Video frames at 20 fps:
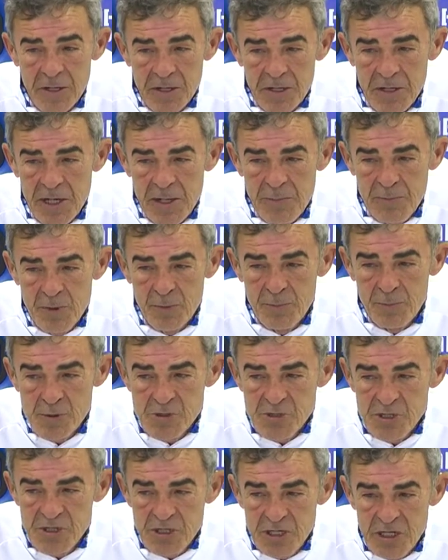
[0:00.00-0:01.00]
chi è più
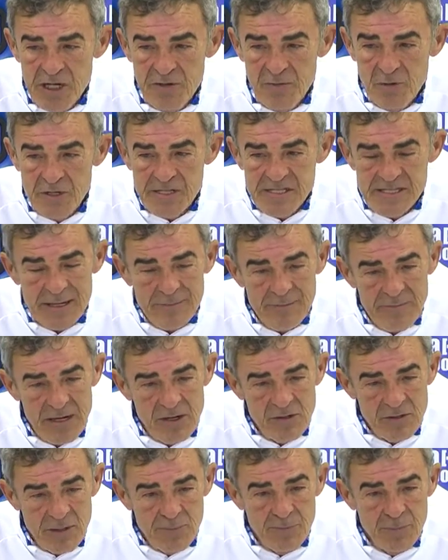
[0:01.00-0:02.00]
positivo, chi sta
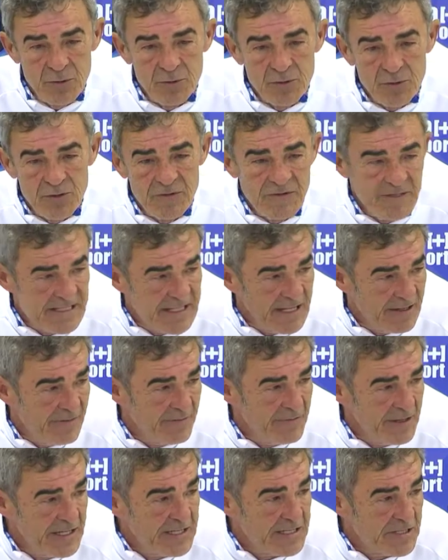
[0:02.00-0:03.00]
meglio dal punto di vista
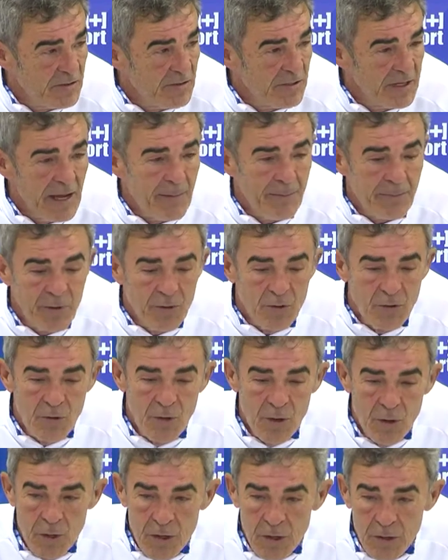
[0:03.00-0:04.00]
fisico, chi ha più,
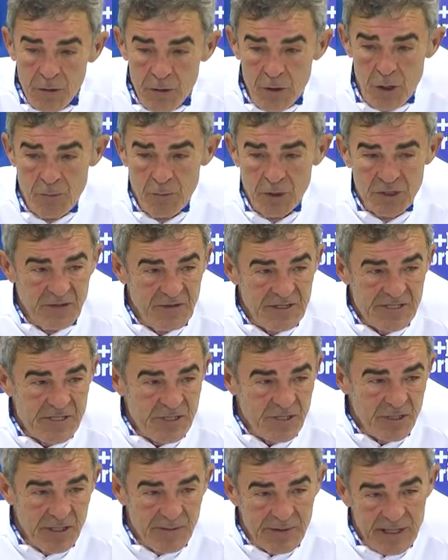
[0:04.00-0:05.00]
non
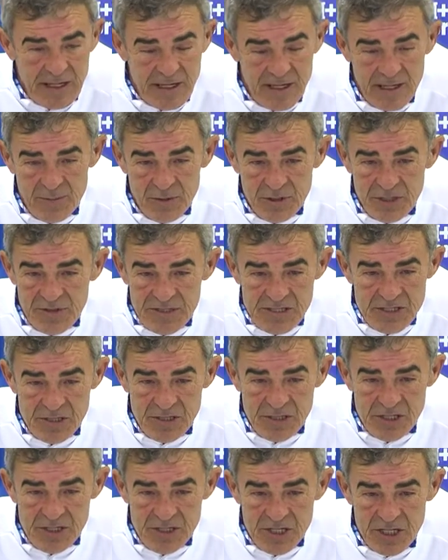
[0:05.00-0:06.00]
motivazione perché le
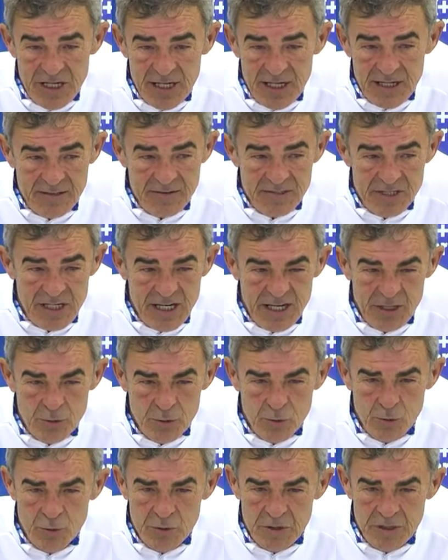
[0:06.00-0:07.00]
motivazioni ce l'hanno
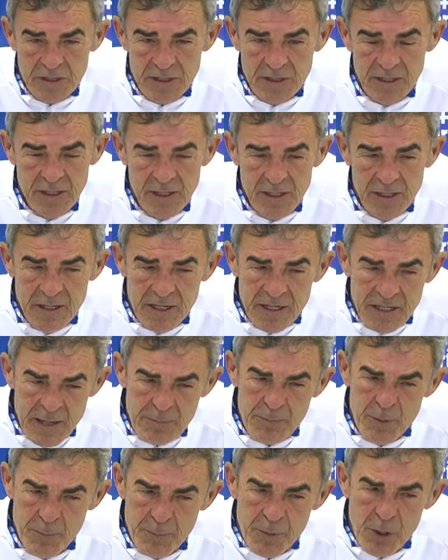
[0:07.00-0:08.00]
tutti, chi è
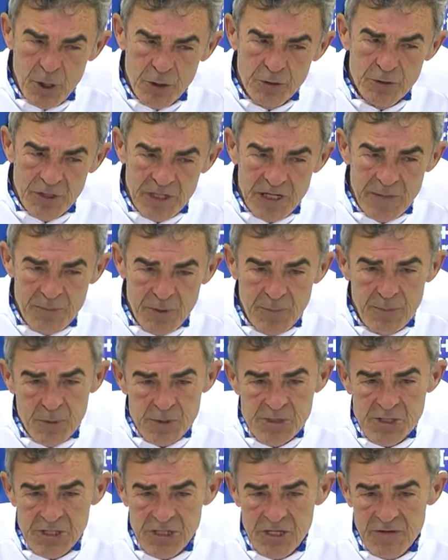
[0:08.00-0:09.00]
più pronto, chi è più
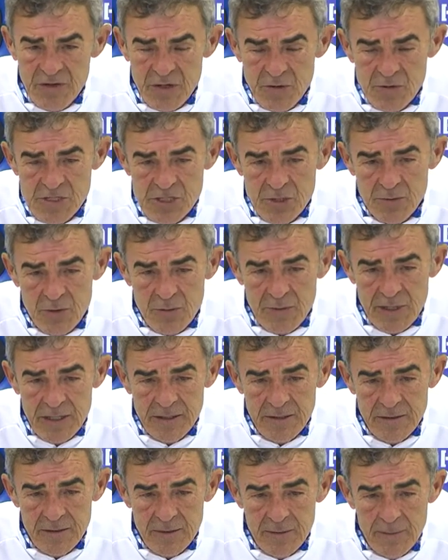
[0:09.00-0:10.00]
positivo in questo
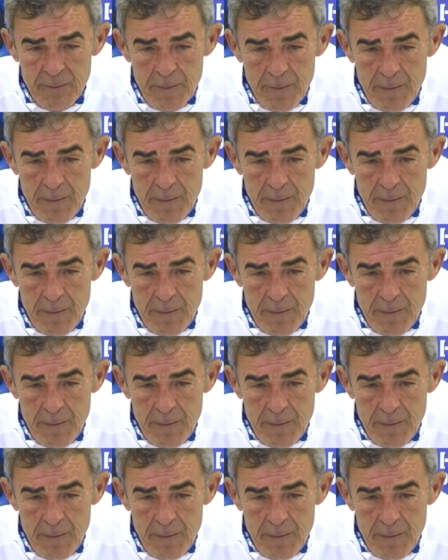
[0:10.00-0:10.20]
momento.